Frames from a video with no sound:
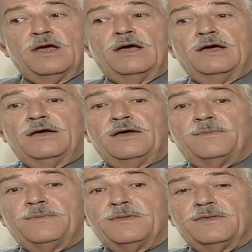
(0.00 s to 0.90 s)
آه
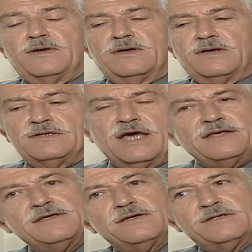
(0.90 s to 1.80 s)

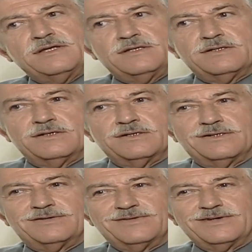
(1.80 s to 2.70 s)
يعني هن آه،
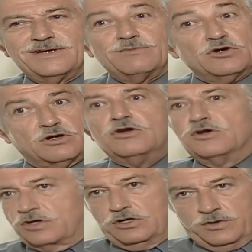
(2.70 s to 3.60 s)
مو
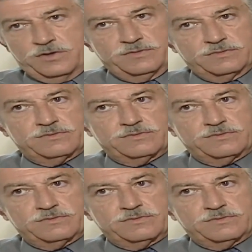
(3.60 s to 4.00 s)
كلهم كلهم